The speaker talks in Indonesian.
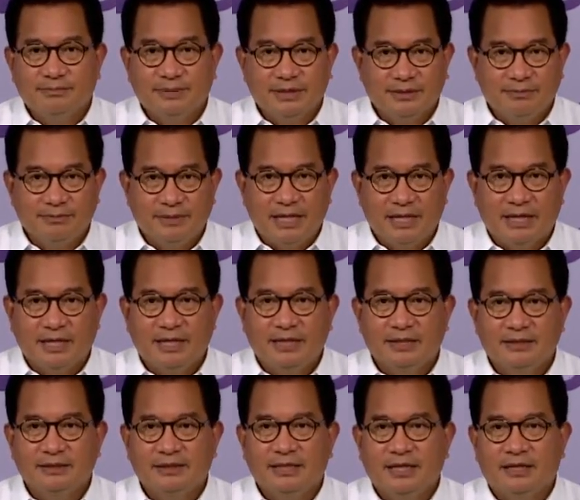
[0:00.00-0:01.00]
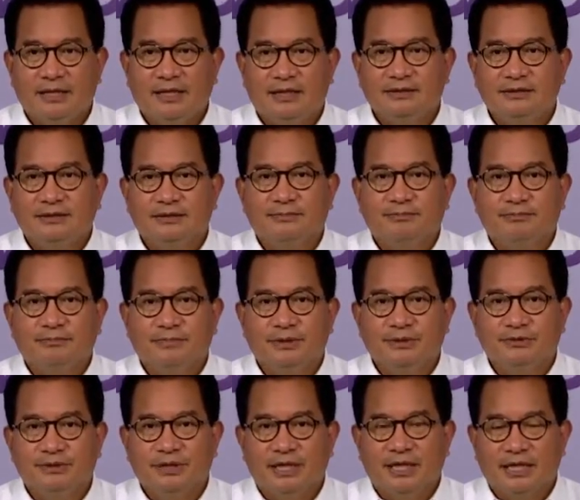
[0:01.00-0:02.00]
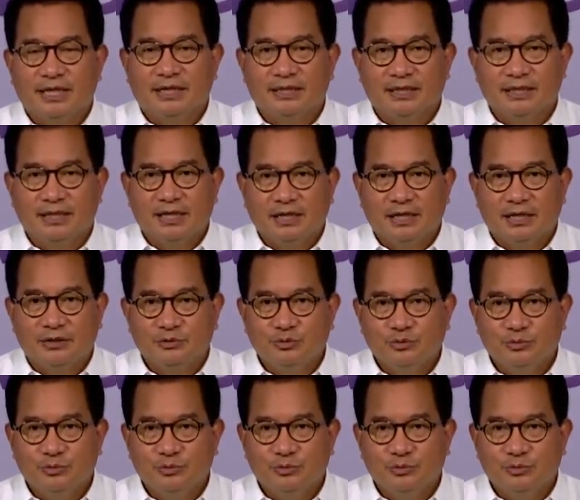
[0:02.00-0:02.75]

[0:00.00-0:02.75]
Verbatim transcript: penyeberangan darat menggunakan kendaraan